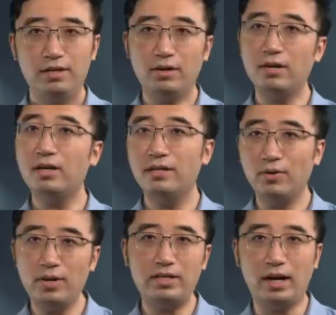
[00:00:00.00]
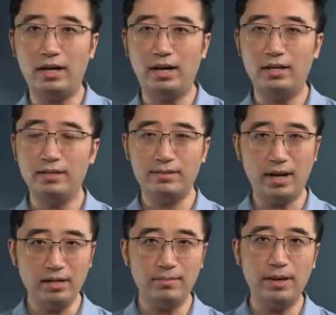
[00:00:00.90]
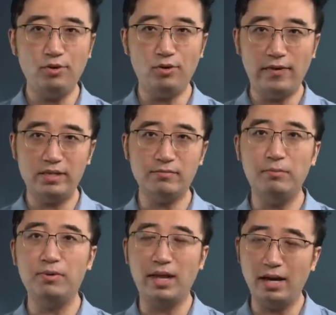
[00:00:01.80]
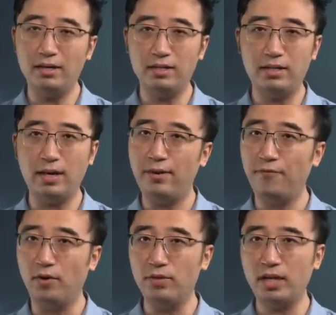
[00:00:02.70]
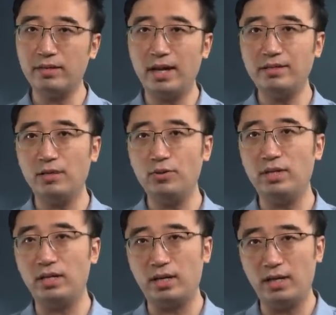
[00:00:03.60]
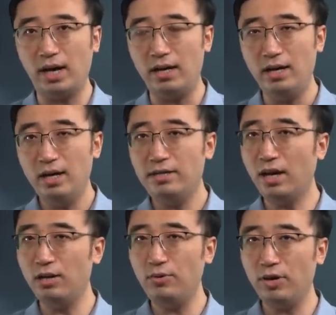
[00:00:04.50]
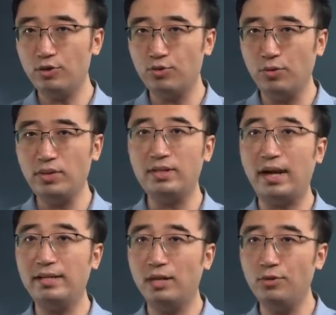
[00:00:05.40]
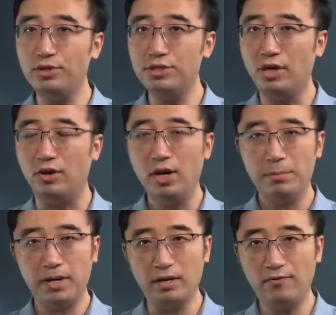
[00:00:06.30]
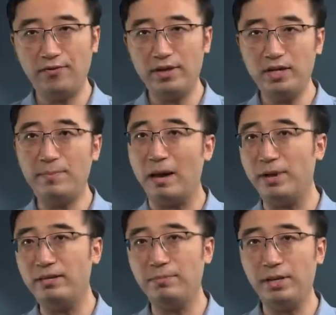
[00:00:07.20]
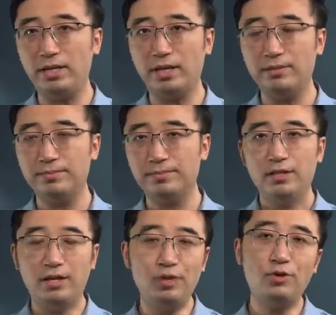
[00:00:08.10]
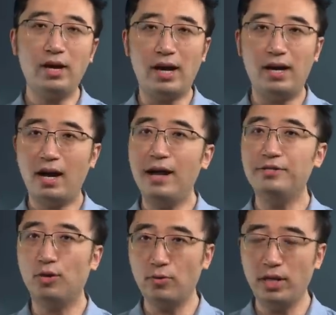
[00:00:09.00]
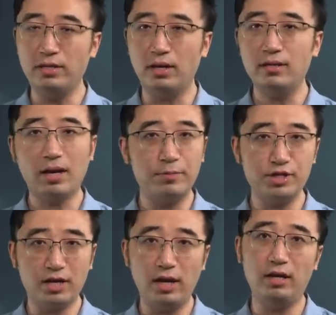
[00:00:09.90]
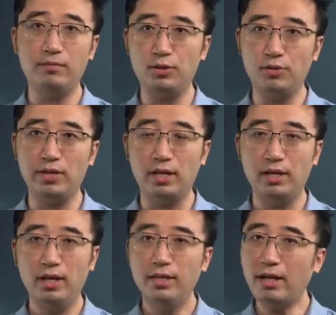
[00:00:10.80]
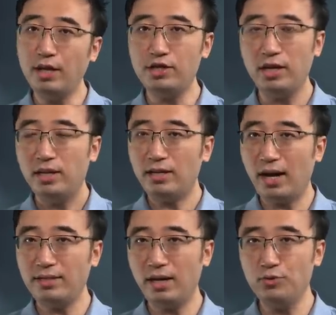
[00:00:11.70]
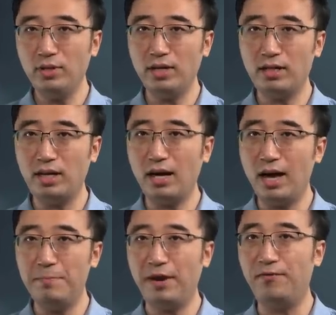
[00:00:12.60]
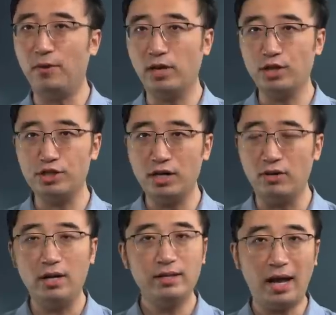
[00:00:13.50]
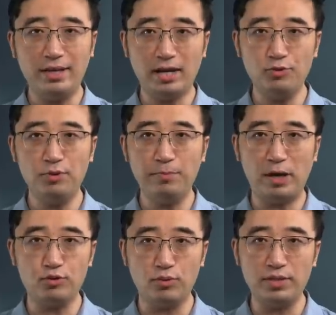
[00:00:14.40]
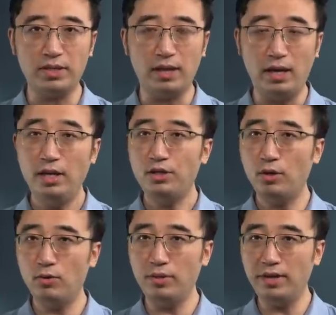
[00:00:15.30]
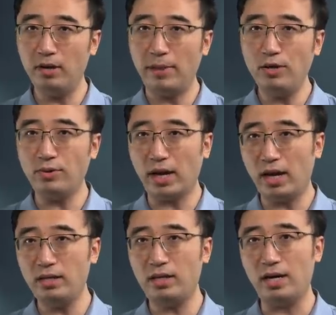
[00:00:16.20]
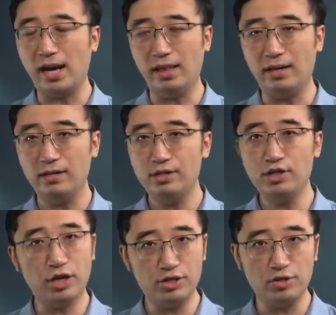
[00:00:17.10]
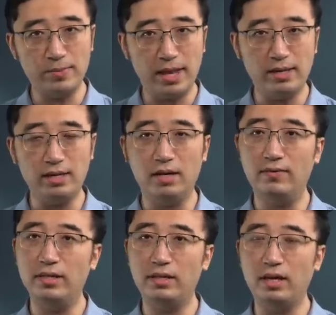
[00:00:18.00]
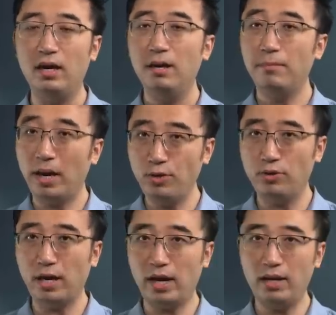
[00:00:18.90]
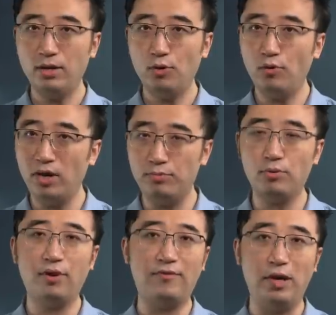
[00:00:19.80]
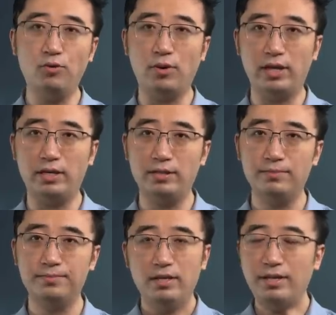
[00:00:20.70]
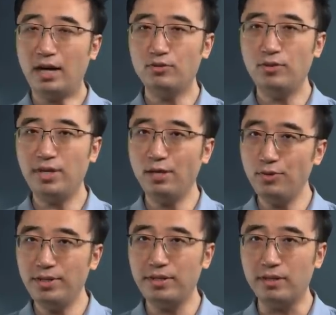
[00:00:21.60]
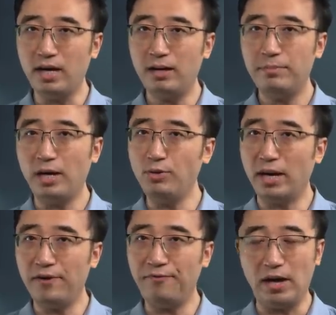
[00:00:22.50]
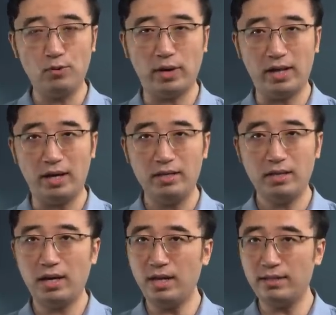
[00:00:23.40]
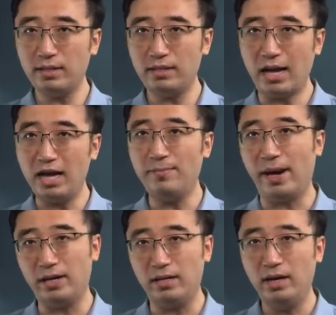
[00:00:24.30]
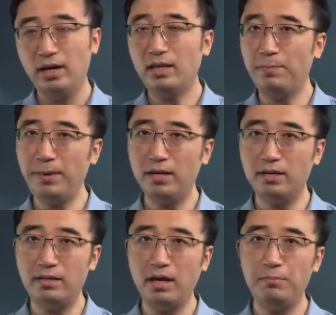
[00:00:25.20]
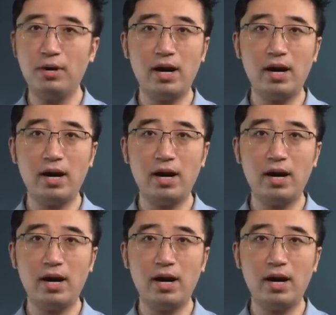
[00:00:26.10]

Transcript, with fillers: 有人可能会想啊，三个美女为什么不联合起来否定大将军的提案，相约处死大将军之后平分一百枚金币呢？的确呀，按照规则，他们是可以这么做的。但是大将军的提案被否定之后，大将军被处死了，就轮到美女 A 提案了。这时就面临一个问题：美女 A 会不会反悔呢？假如将军死了，美女 A 反悔了，提议自己拿一百个，那 B 和 C 不